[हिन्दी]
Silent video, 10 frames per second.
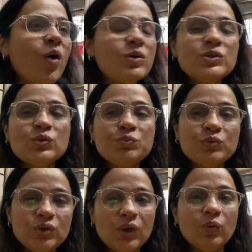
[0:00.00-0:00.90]
और जो
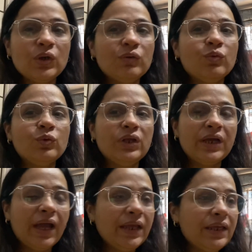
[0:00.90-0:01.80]
पूजा होगी वो
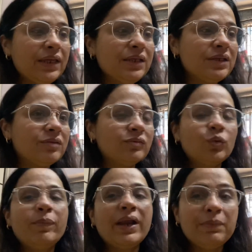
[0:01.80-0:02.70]
दिखाएंगे
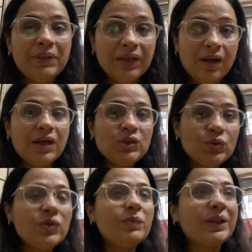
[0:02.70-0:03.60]
वो पहले भी दिखा
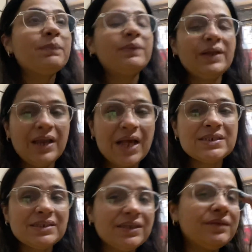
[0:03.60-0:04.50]
चुकी हूँ मतलब
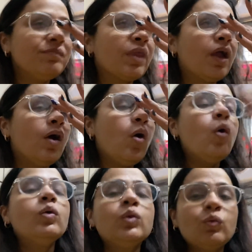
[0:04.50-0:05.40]
लास्ट ईयर
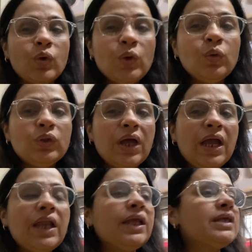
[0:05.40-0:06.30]
तो वही होता
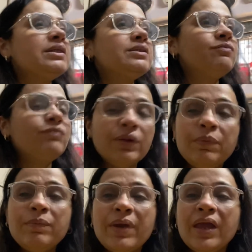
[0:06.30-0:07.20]
है लेकिन फिर
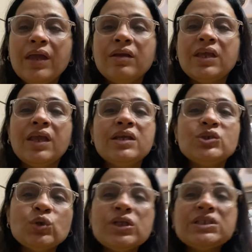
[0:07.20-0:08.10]
भी मैं ये
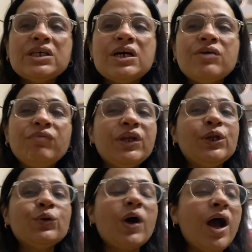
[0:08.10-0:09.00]
छोटा सा
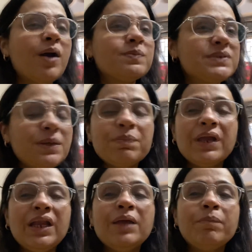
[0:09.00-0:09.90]
वीडियो आप
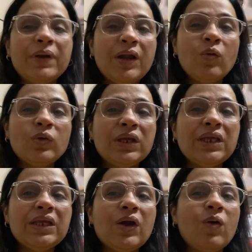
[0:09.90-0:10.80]
सबके लिए
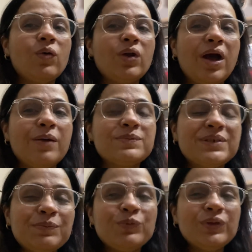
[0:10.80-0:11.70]
बनाऊंगी और आप
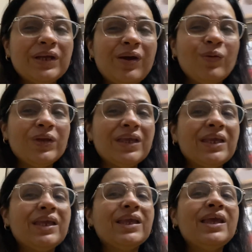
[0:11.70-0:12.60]
सबको दिखाऊंगी कि